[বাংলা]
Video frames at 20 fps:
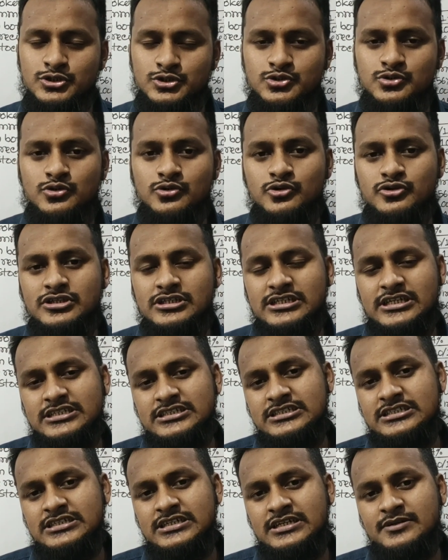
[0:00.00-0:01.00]
শুরু করতে
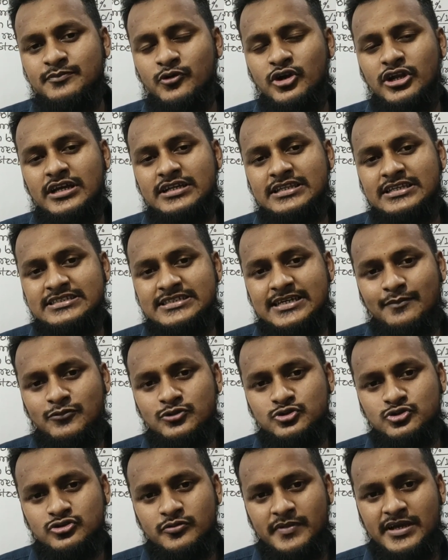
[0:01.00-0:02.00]
যাচ্ছি বলে রাখতে চাই
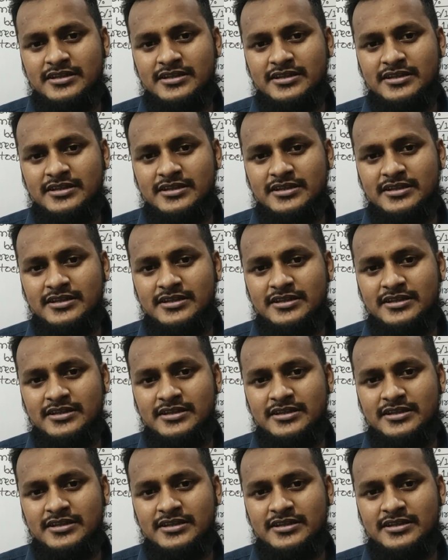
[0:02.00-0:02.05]
আমরা শুধু